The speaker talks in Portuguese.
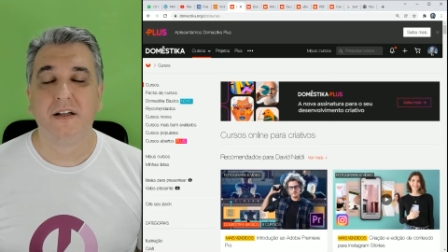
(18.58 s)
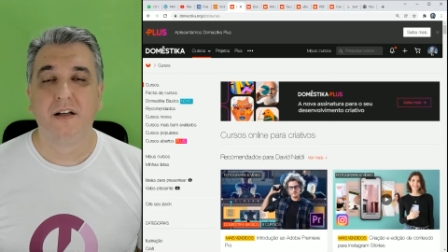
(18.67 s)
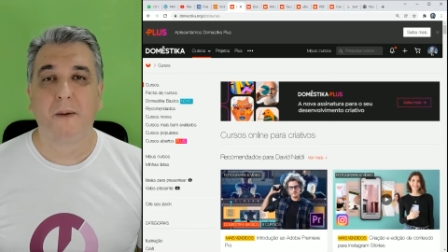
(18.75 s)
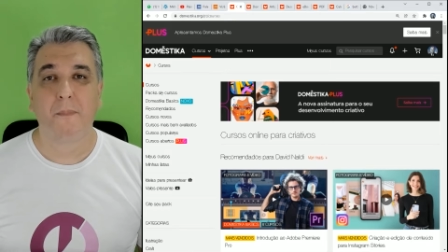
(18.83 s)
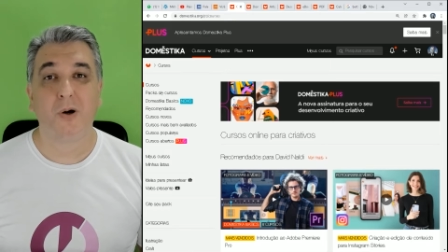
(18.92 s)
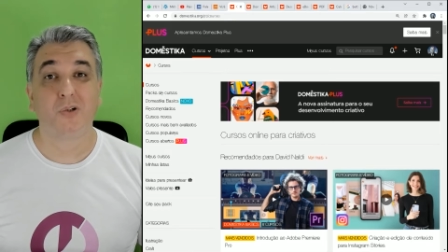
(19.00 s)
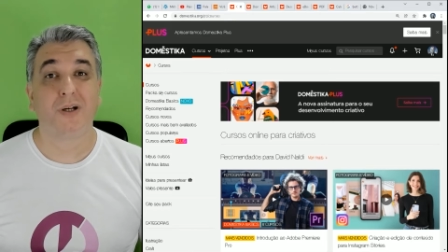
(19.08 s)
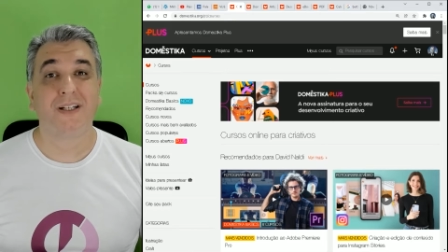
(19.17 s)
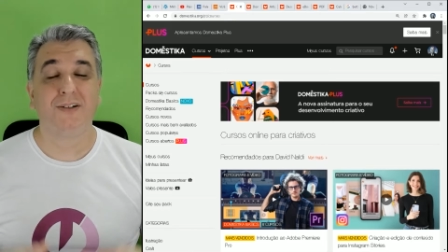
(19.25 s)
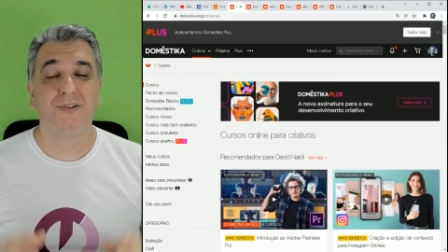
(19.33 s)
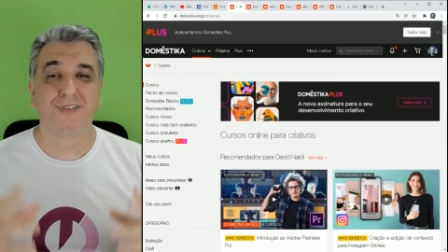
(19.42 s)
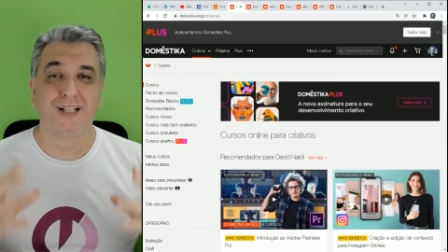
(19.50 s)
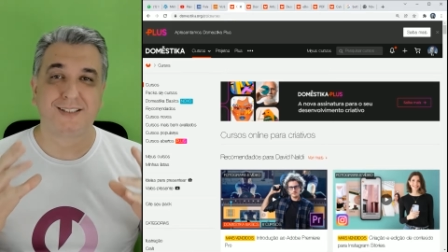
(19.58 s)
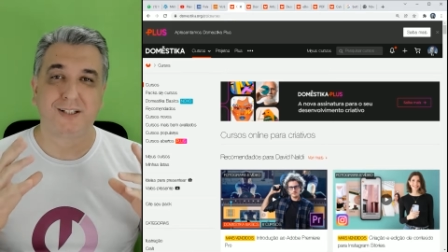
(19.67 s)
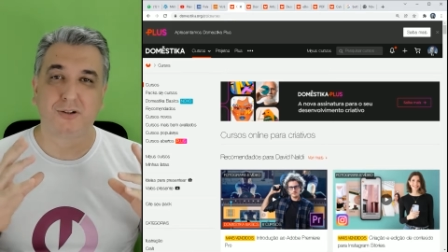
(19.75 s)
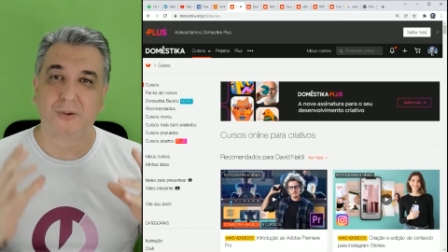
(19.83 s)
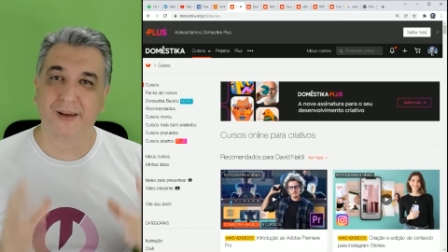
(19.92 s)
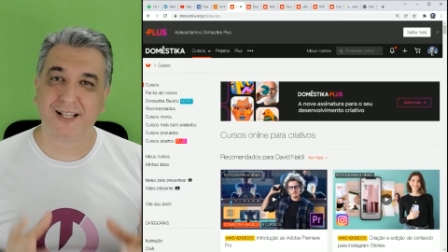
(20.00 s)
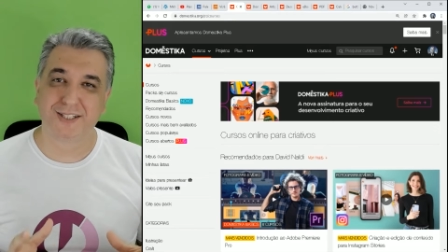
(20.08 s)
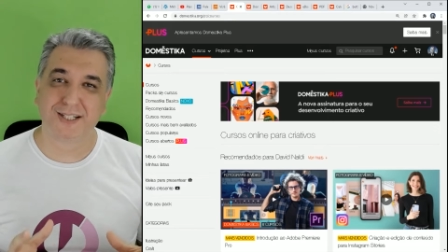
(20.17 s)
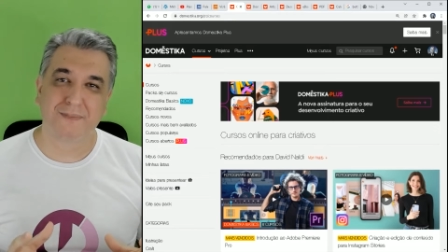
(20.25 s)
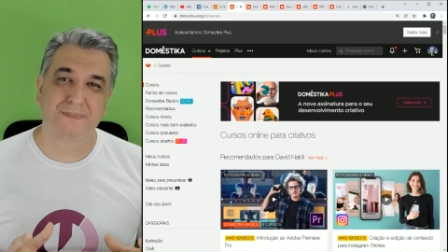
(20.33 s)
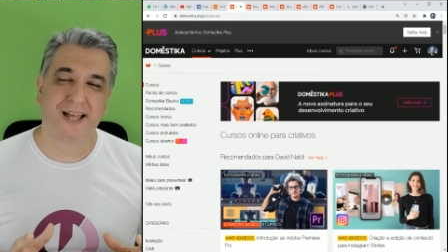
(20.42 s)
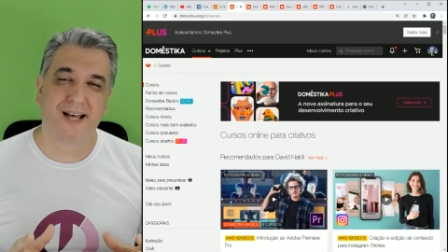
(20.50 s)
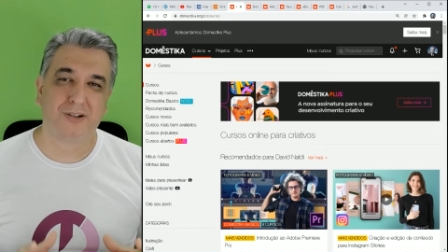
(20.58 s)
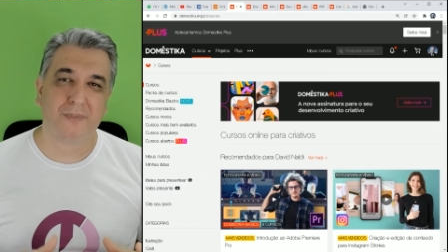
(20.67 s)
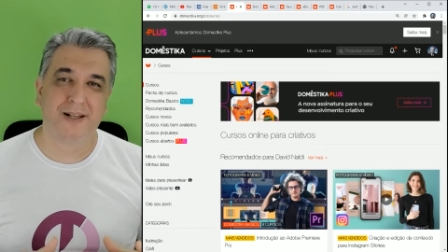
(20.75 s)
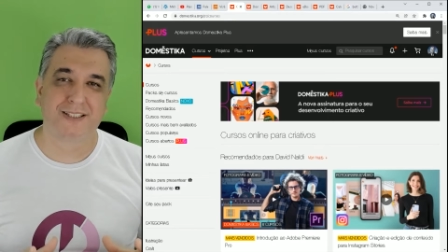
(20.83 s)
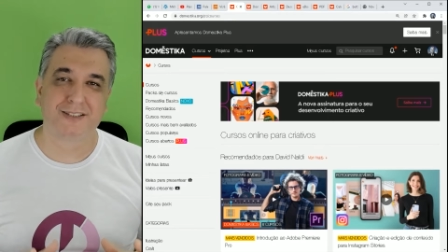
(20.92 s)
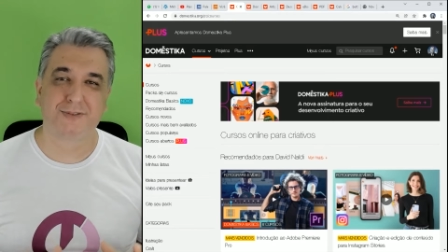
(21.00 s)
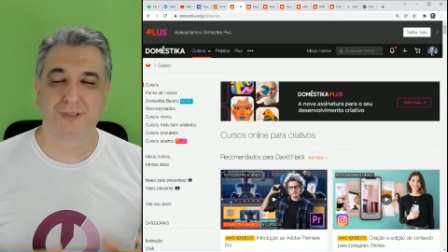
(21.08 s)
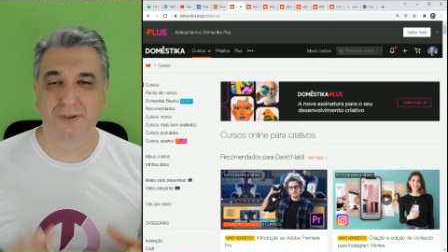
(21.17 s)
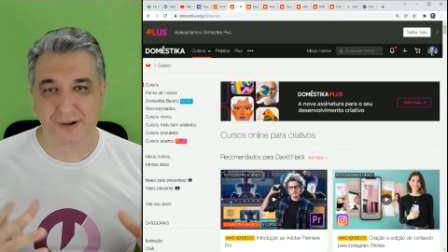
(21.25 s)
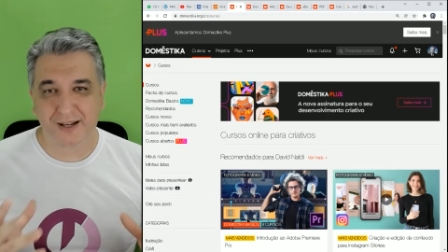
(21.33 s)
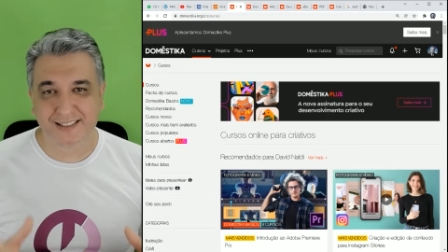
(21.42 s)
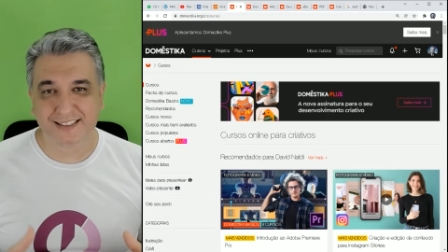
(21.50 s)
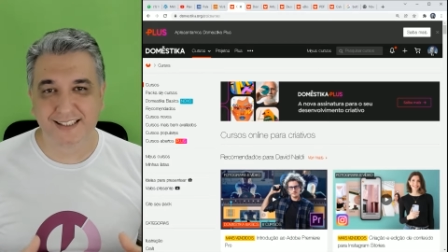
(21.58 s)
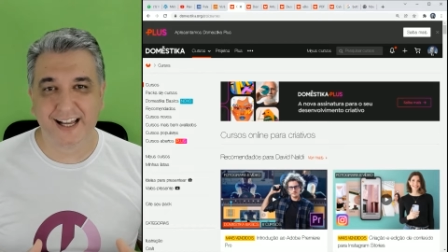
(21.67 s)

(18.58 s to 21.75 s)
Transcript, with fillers: Bom, eu estou aqui no site da Doméstica. A Doméstica, se você não conhece,